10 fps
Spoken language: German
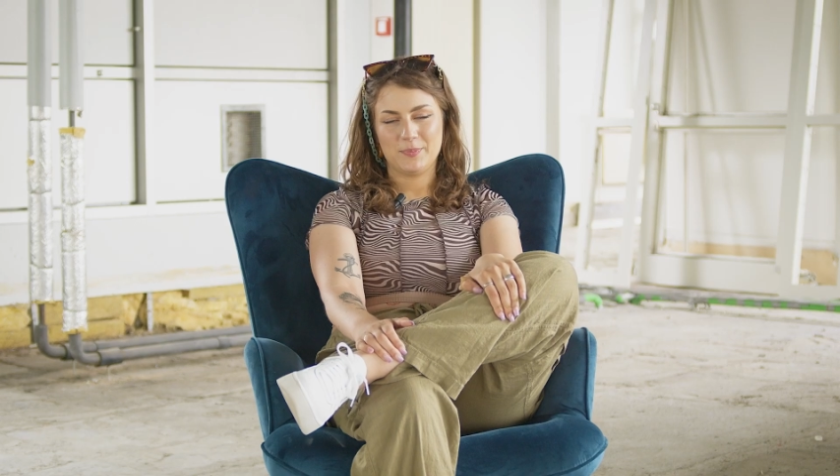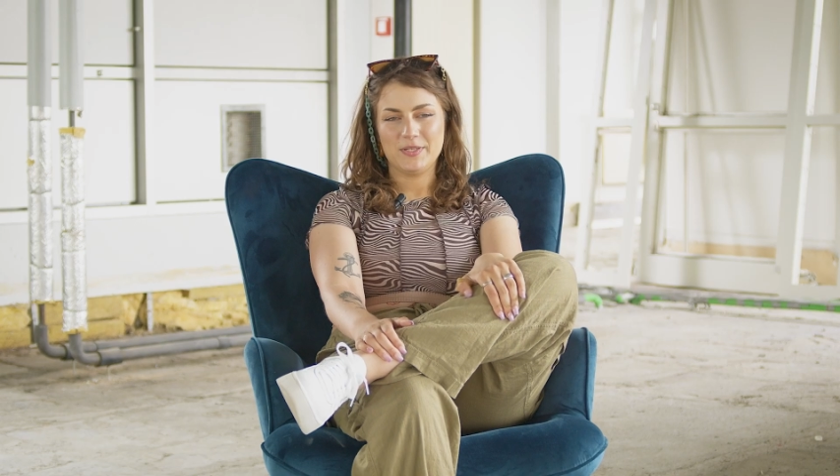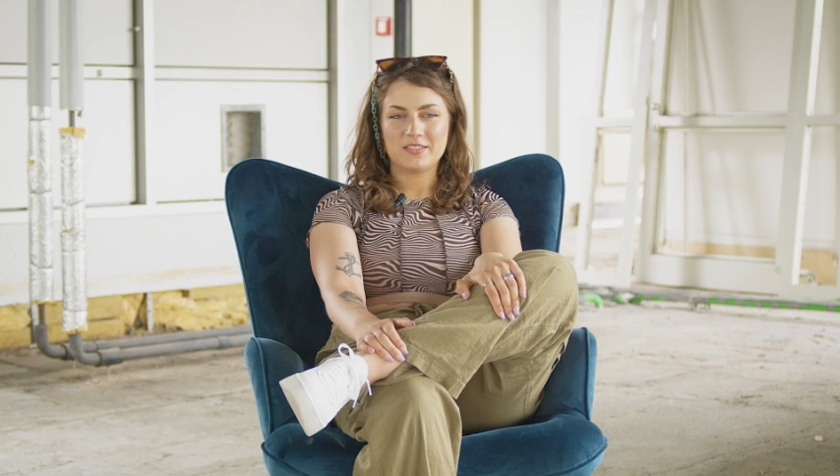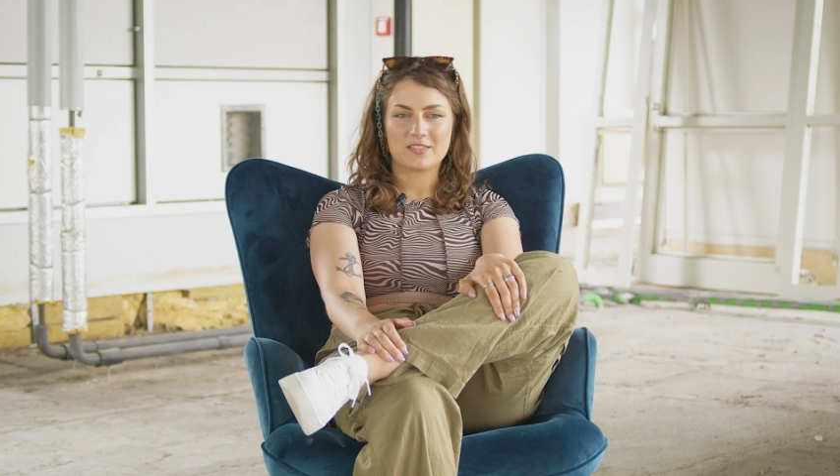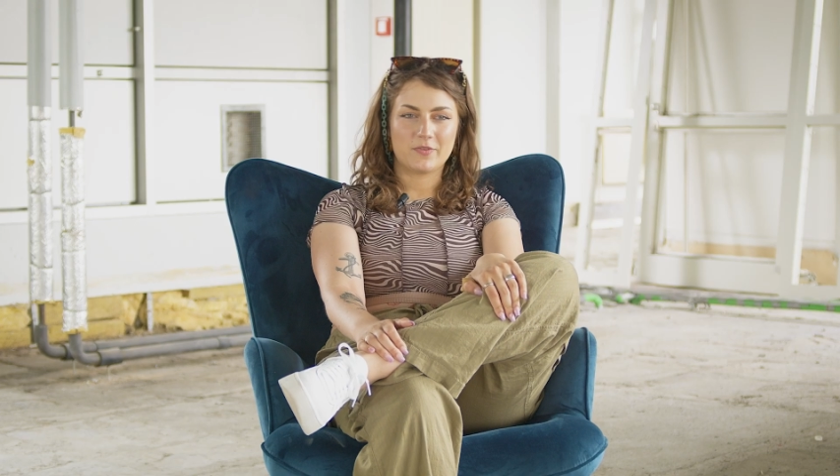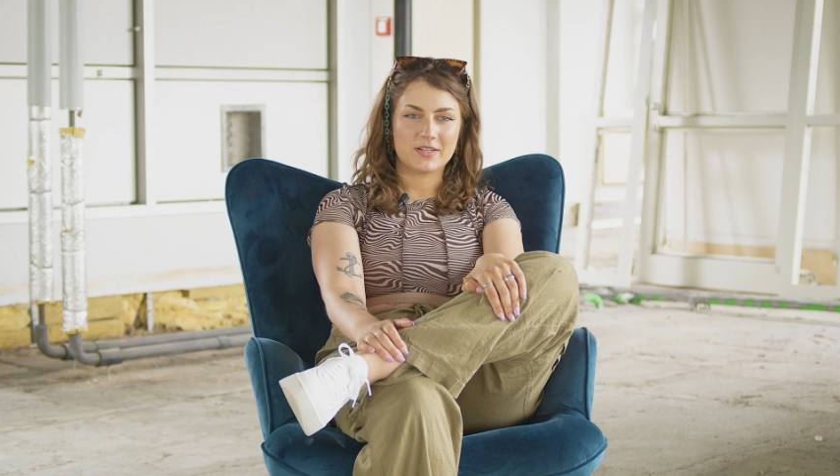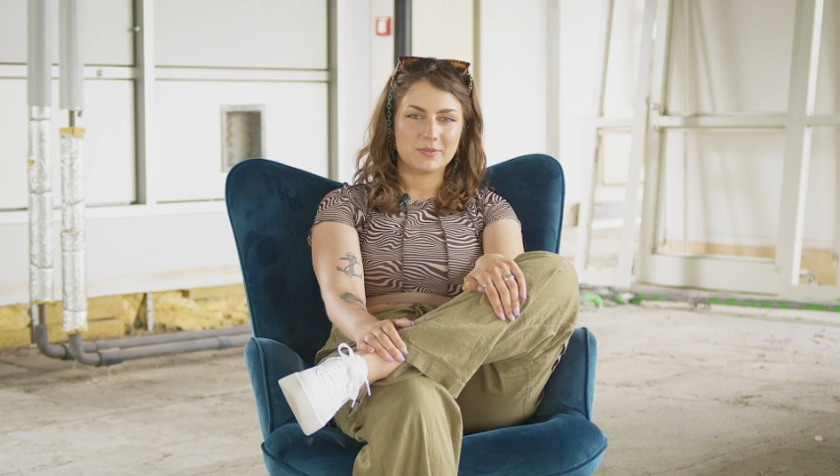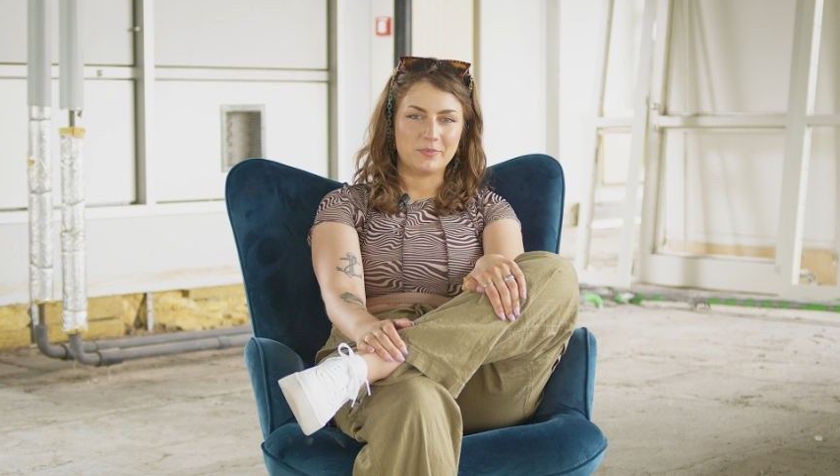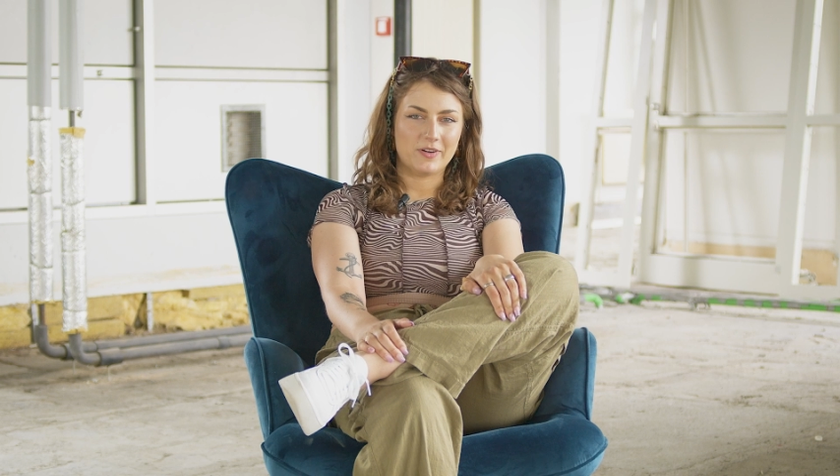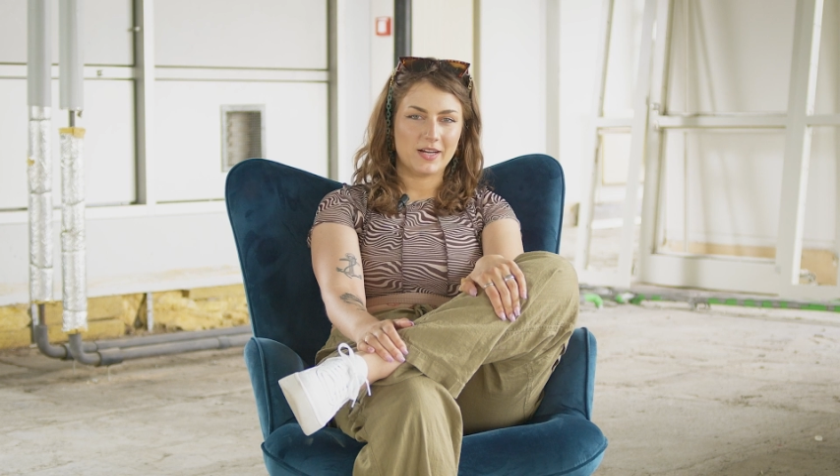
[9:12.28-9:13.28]
bin jetzt
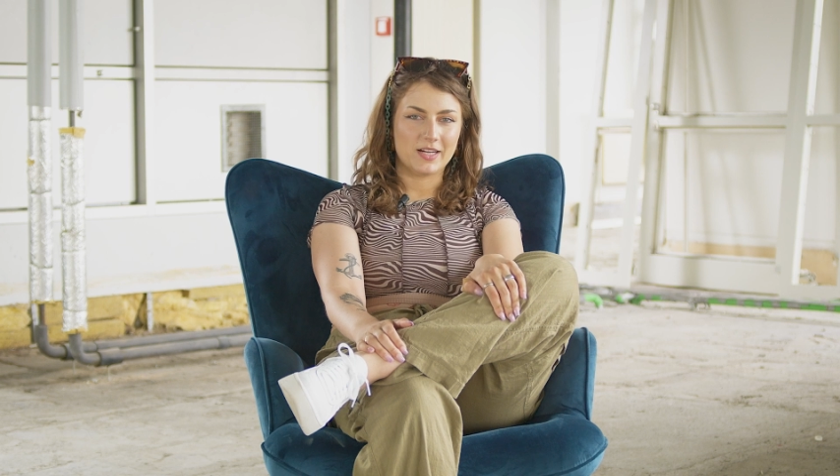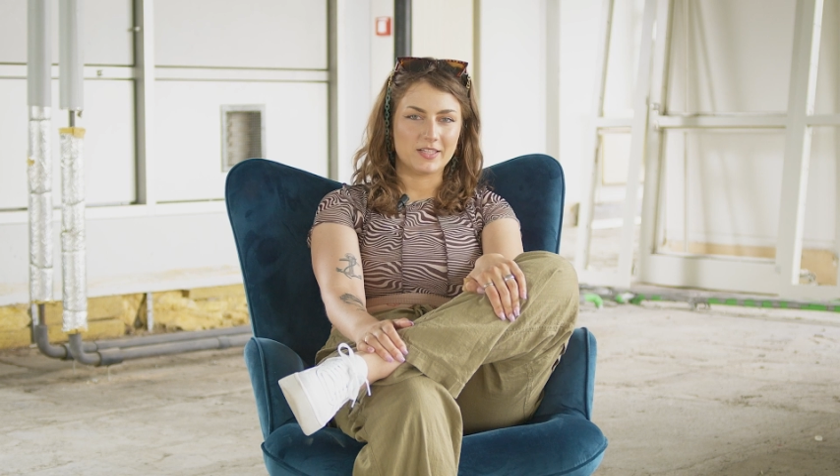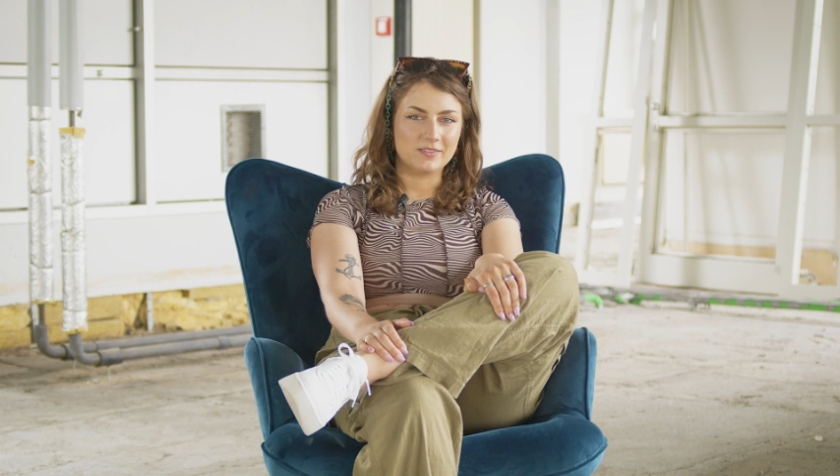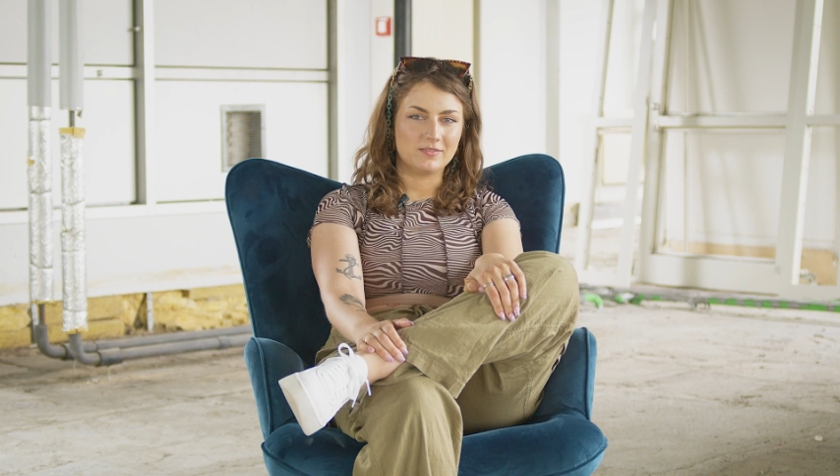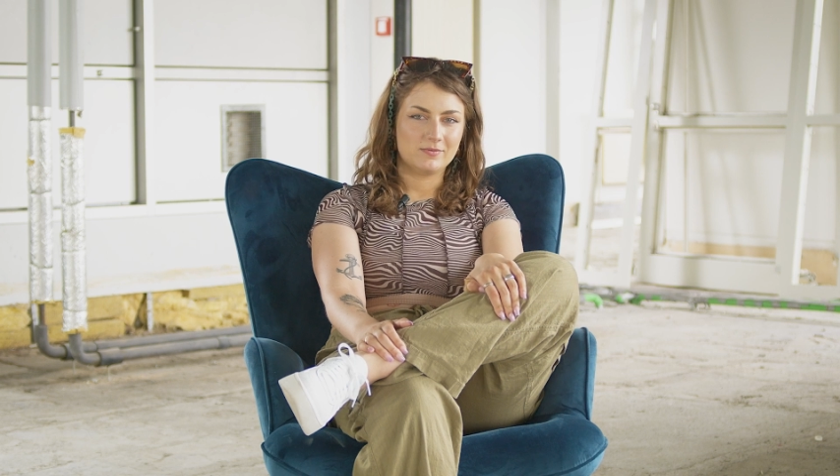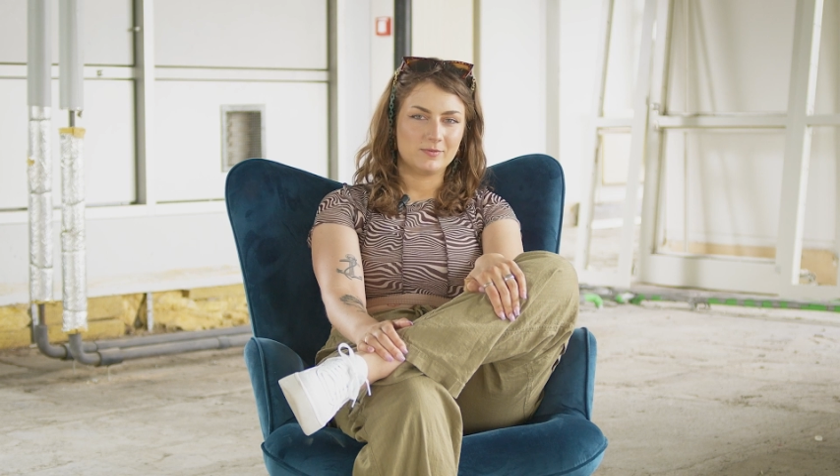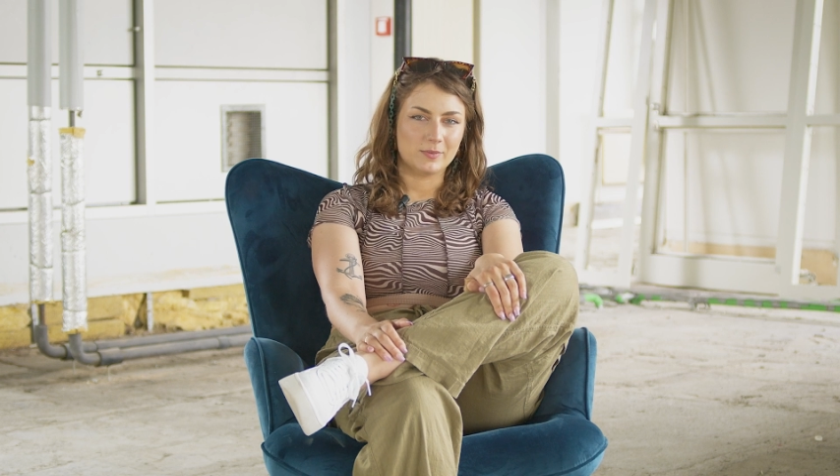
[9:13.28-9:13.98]
quasi Pfarrerin,